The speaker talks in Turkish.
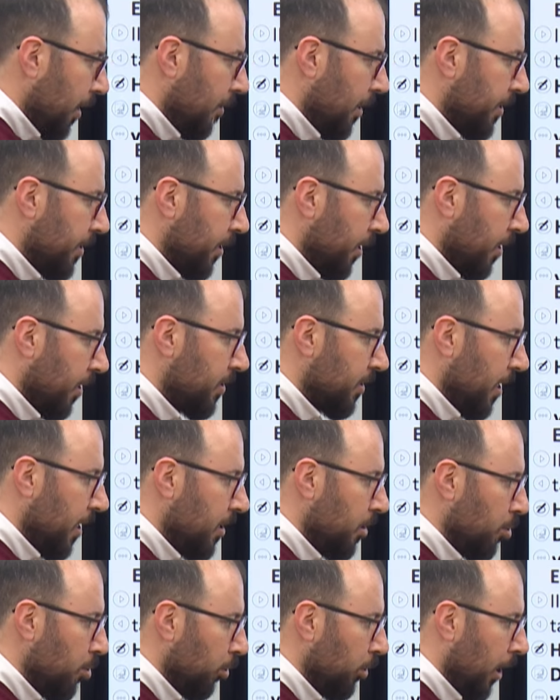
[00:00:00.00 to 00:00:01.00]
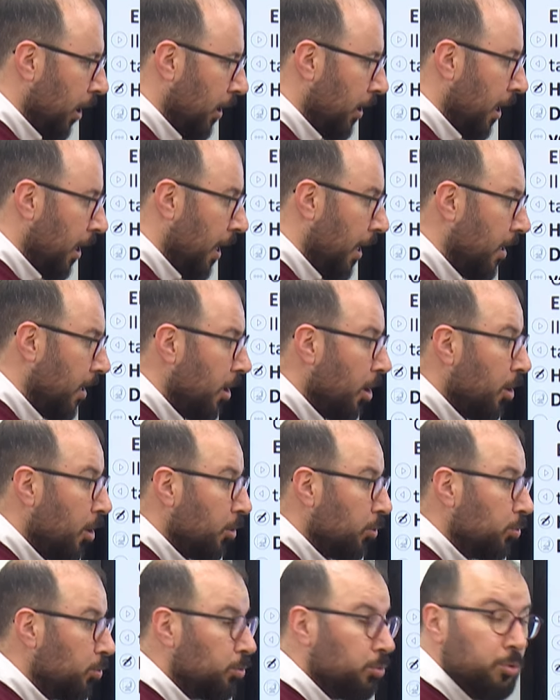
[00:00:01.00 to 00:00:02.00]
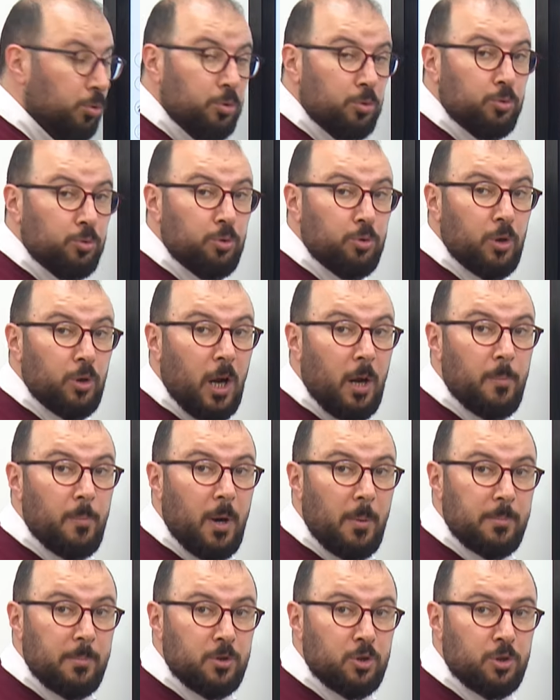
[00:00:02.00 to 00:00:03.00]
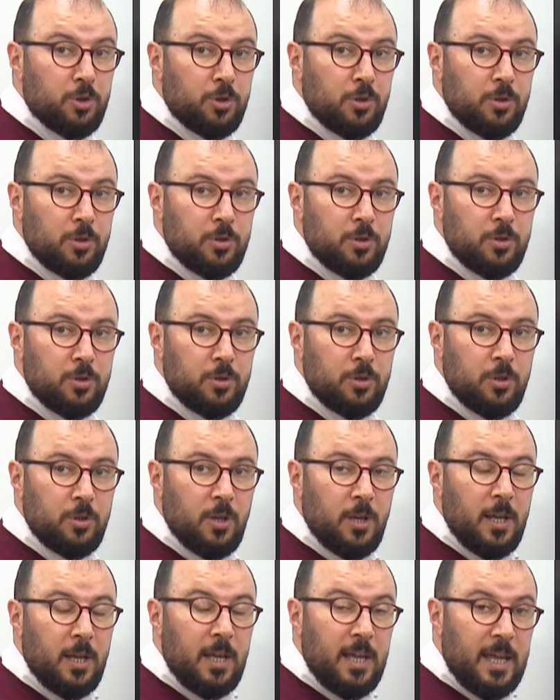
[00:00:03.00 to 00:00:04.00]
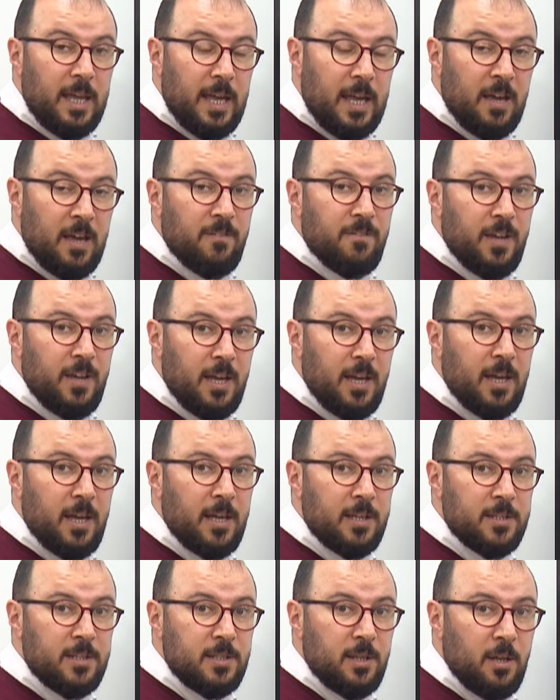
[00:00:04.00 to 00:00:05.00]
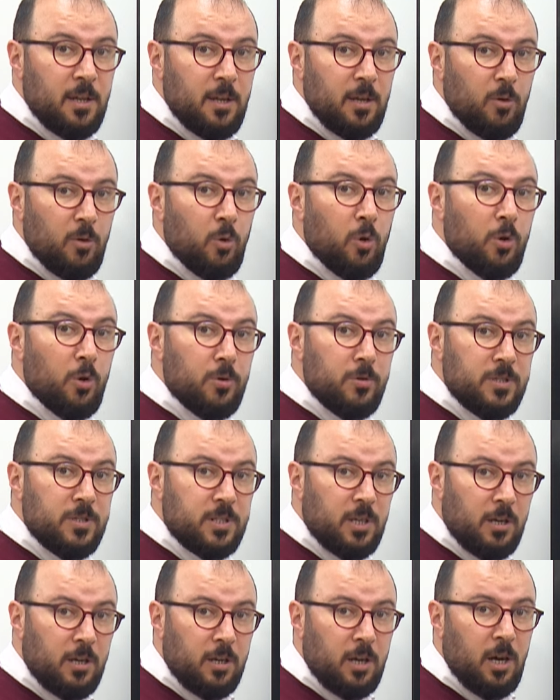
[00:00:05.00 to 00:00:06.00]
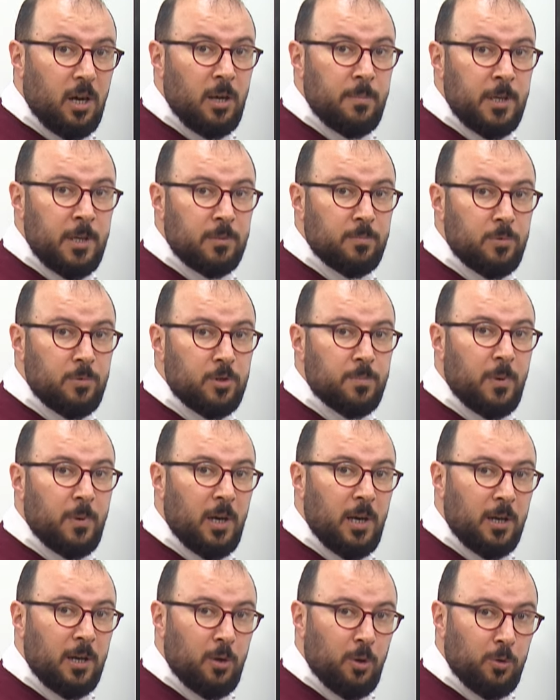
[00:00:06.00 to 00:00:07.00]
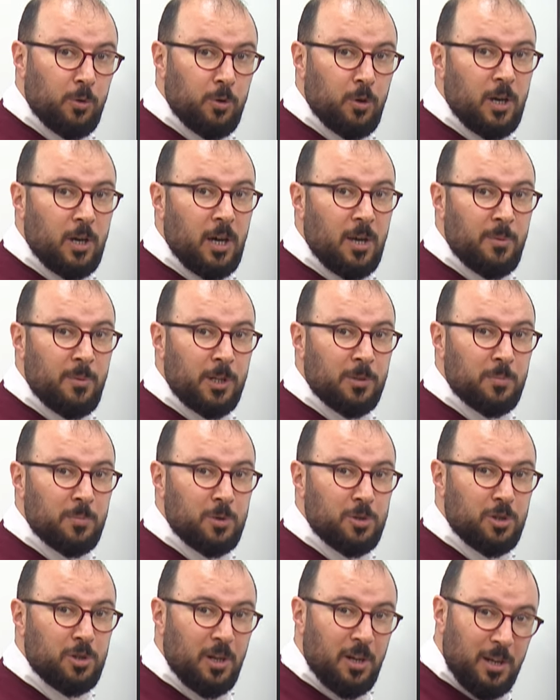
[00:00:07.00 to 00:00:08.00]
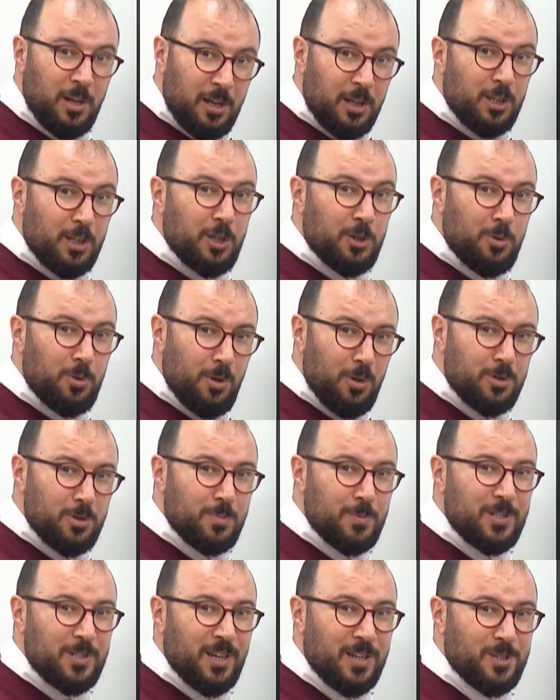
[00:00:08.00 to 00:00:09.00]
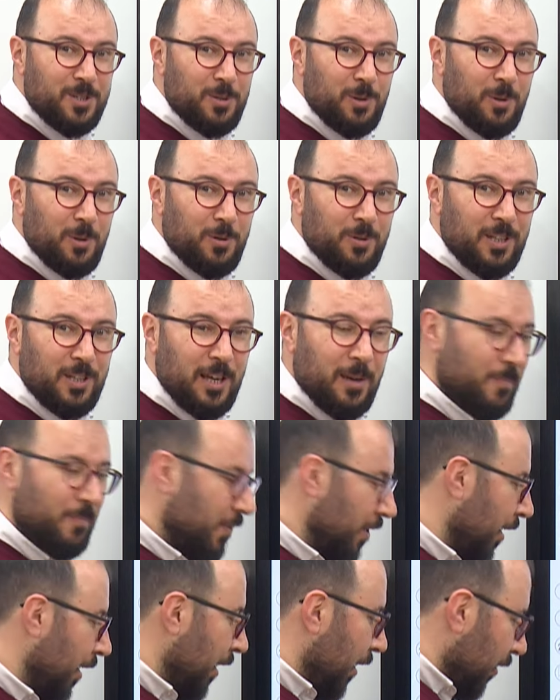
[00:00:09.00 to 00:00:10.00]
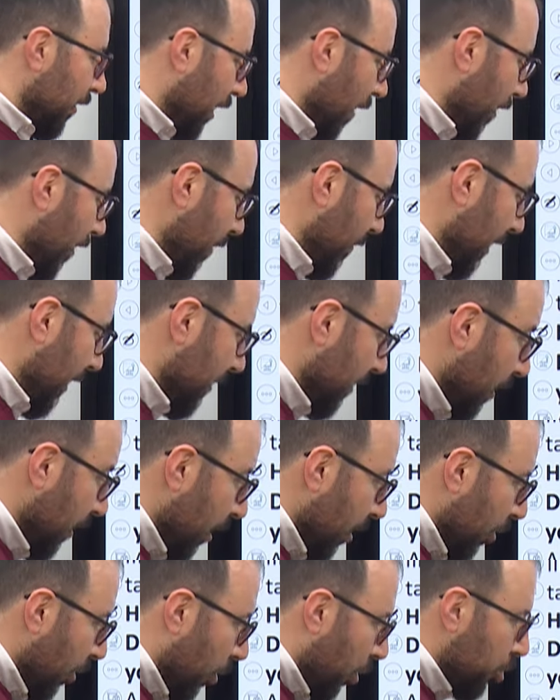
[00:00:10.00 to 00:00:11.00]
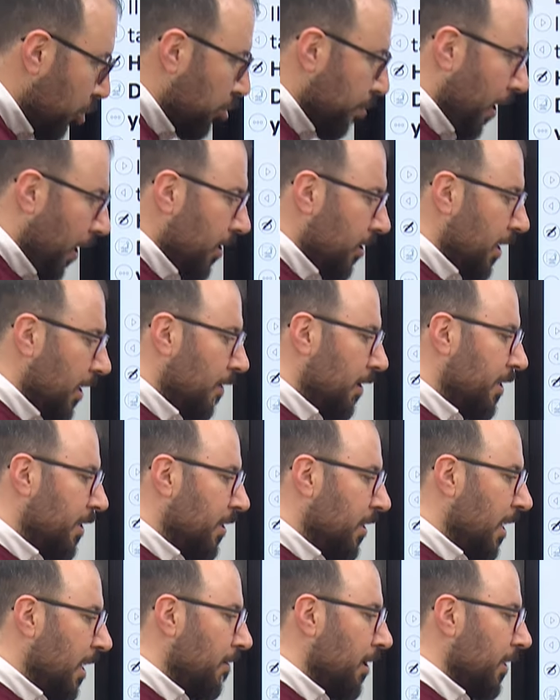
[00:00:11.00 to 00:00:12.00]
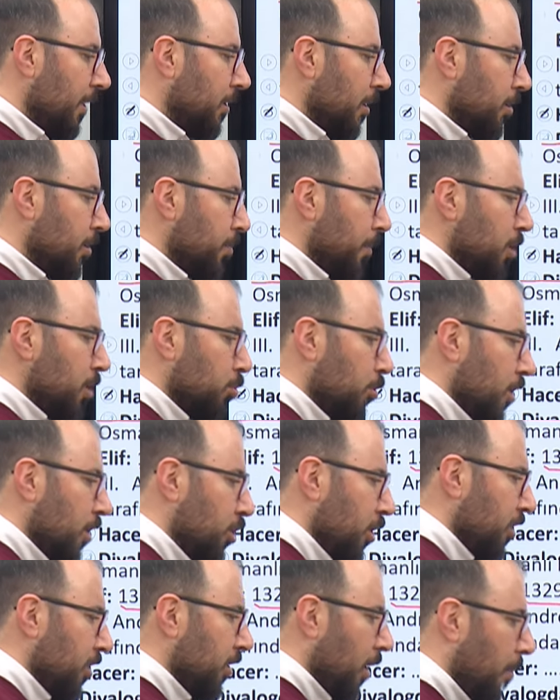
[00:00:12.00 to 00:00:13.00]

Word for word: Devleti'ni askeri yollarla durduramamıştır. Evet, Koyunhisar'ı kaybetmiş, Palakonunu kaybetmiş. Gidiyoruz Bizans yönünde. Devam et. Osmanlı Devleti devletleşme sürecini